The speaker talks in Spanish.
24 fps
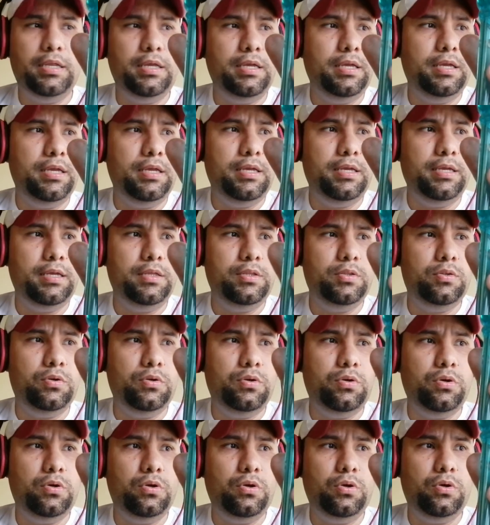re,
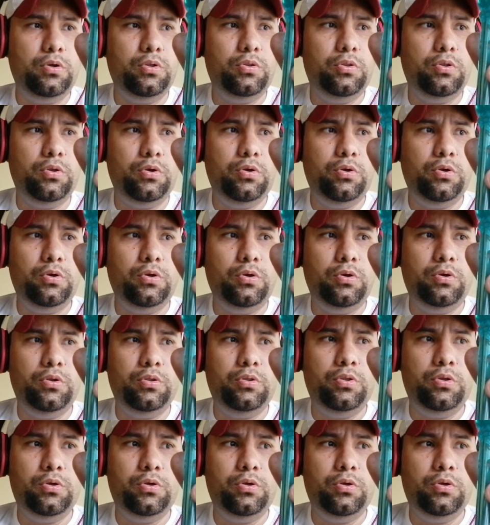do, do,